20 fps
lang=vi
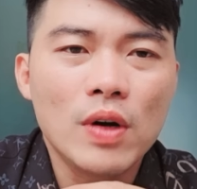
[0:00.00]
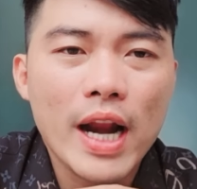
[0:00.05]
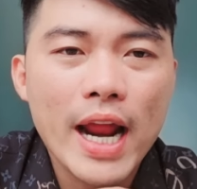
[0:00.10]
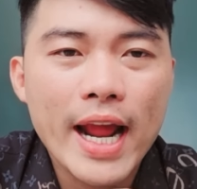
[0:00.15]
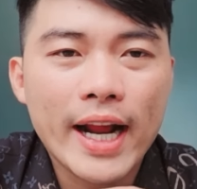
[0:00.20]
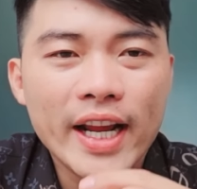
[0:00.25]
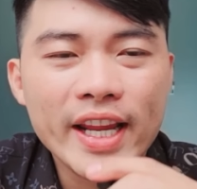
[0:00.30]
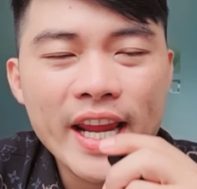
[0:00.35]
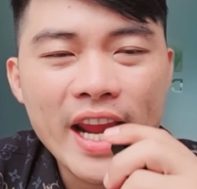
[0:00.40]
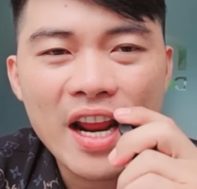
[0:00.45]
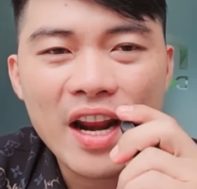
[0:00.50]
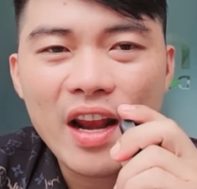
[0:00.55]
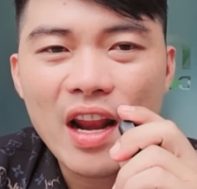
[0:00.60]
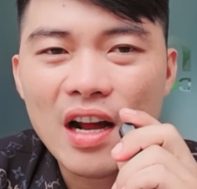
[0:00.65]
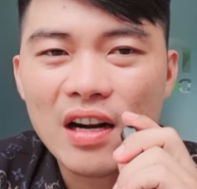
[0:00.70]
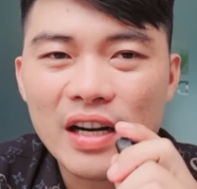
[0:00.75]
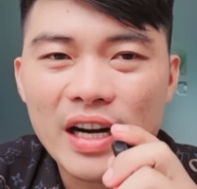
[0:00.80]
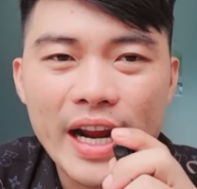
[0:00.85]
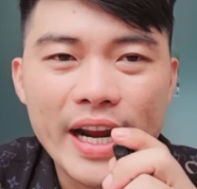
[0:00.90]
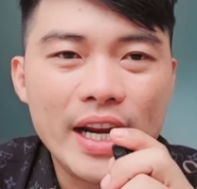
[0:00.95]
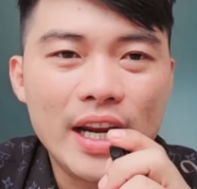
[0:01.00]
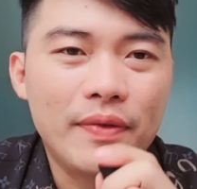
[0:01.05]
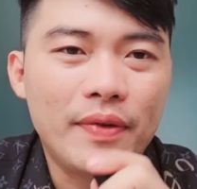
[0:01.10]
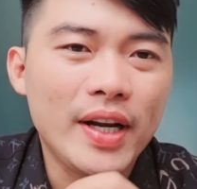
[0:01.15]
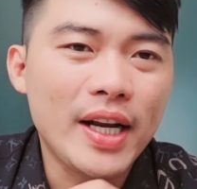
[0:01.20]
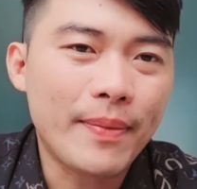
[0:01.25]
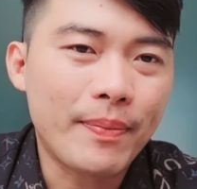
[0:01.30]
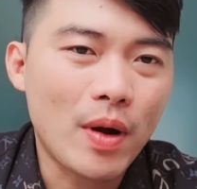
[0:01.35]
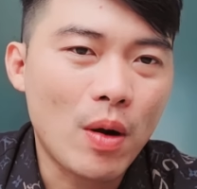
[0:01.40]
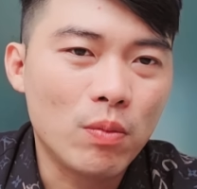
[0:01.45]
ra cả nhà lần này là
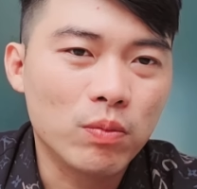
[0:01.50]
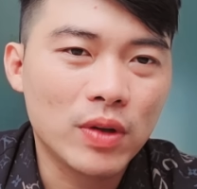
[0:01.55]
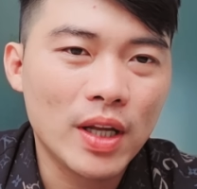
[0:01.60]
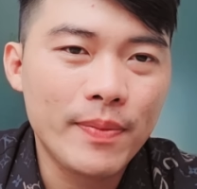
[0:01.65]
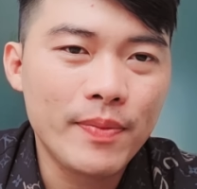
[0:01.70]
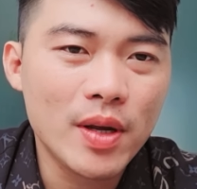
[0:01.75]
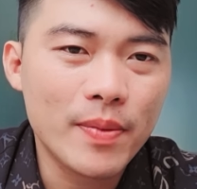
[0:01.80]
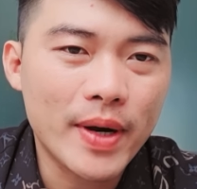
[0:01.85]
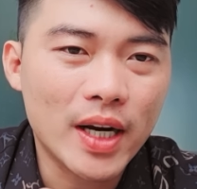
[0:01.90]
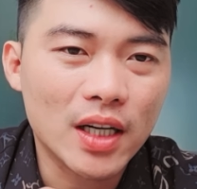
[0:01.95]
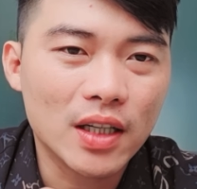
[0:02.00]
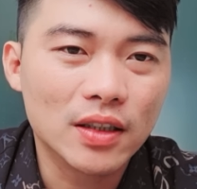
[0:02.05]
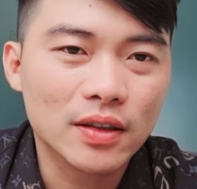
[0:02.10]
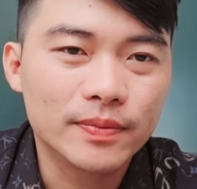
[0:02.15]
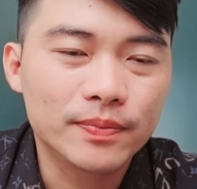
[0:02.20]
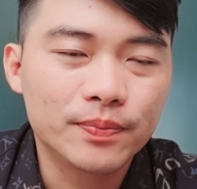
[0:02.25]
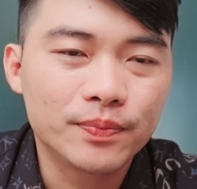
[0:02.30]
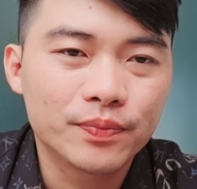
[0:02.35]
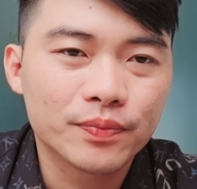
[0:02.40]
phải gặp ông tím cho bằng được